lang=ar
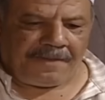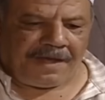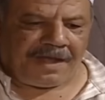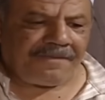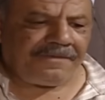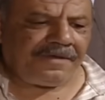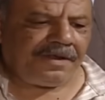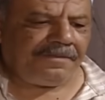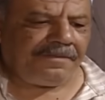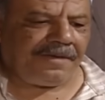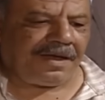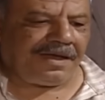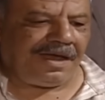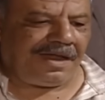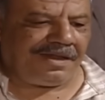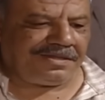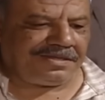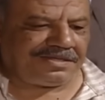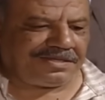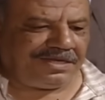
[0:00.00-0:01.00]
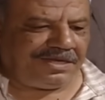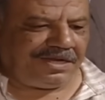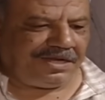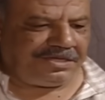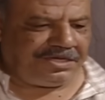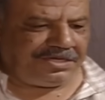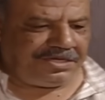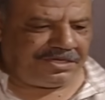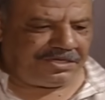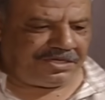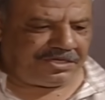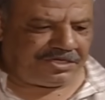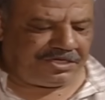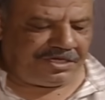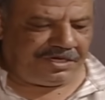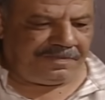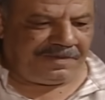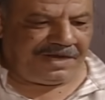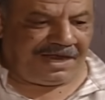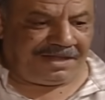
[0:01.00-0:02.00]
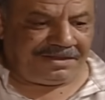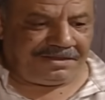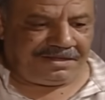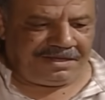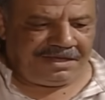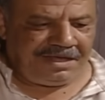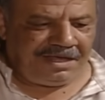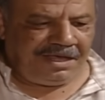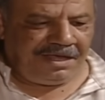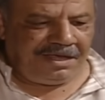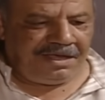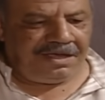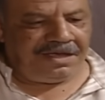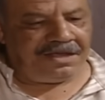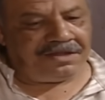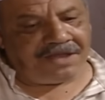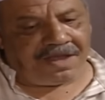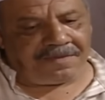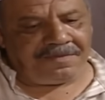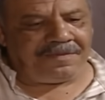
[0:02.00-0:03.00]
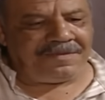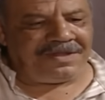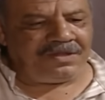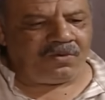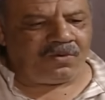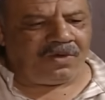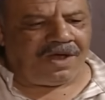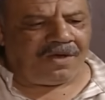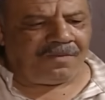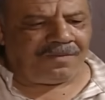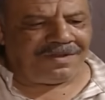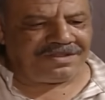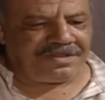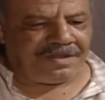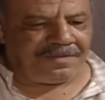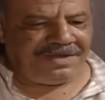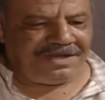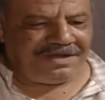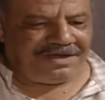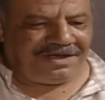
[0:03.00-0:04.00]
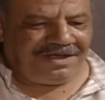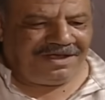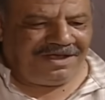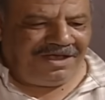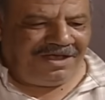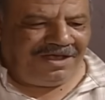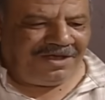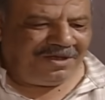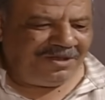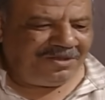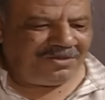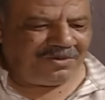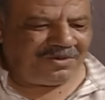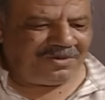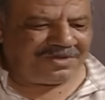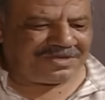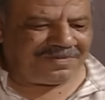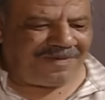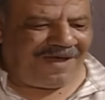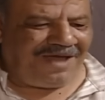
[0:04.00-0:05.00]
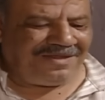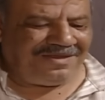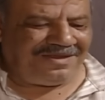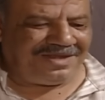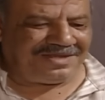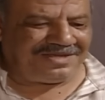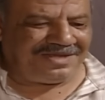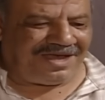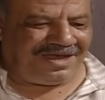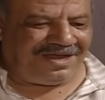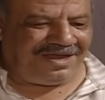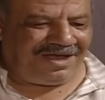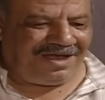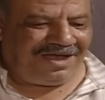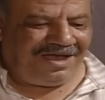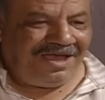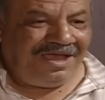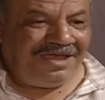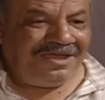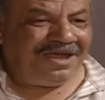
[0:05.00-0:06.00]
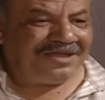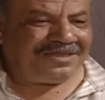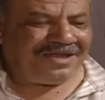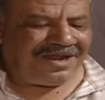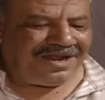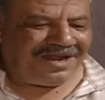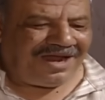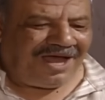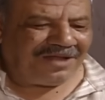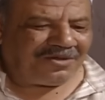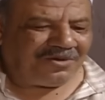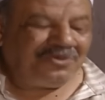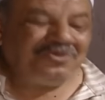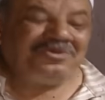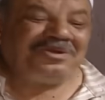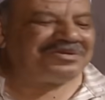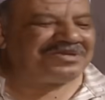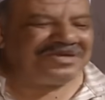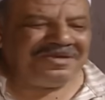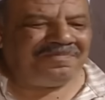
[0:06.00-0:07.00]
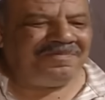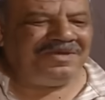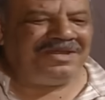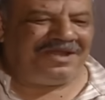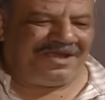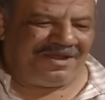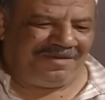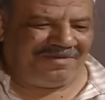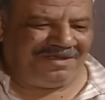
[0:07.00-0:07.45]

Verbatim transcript: بعرفها لما كانت صغيرة تيجي تشتري من عندي إضامة مدقوقة وملضمينة كنت أقول سبحان الذي خلقها يا ترى رح تكون نصيب مين